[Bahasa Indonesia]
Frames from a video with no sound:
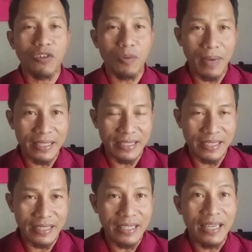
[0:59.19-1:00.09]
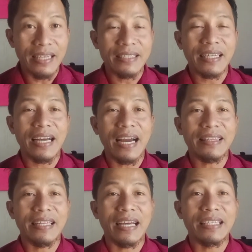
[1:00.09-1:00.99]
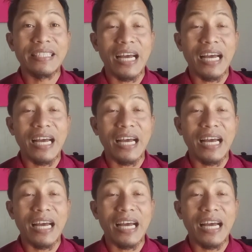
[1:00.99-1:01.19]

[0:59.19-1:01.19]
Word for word: informasi terkait dengan